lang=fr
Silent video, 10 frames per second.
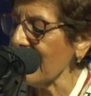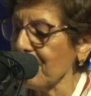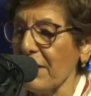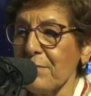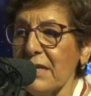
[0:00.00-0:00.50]

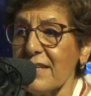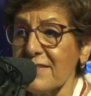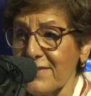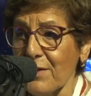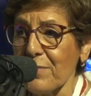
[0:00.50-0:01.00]
parmi les
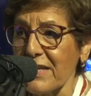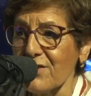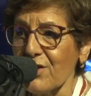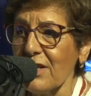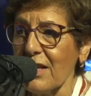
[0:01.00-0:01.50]
100
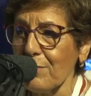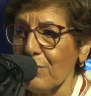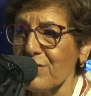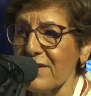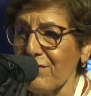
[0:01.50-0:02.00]
personnes les
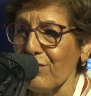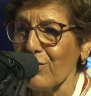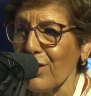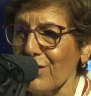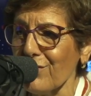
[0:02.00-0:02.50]
plus
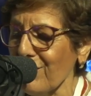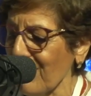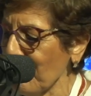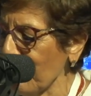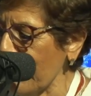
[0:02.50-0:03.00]
influentes
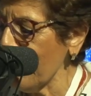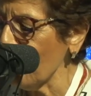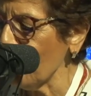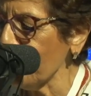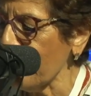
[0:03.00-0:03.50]
par
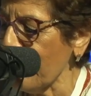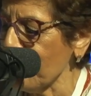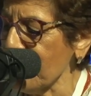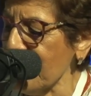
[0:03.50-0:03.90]
le Times.